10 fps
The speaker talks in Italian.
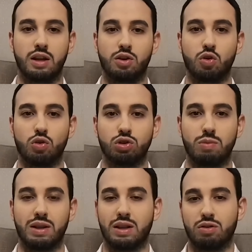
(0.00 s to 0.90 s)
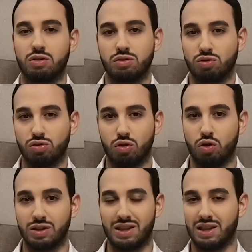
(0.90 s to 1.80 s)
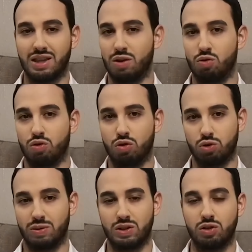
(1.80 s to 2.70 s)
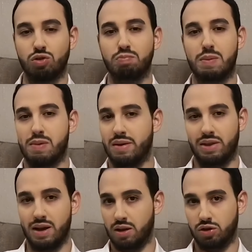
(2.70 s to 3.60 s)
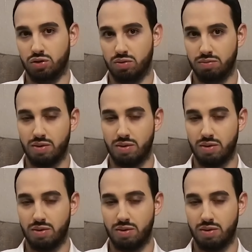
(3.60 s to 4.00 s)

il corso, ma in realtà non, non sono cose da trattare in un corso, perché non sono pippe mentali, ci sono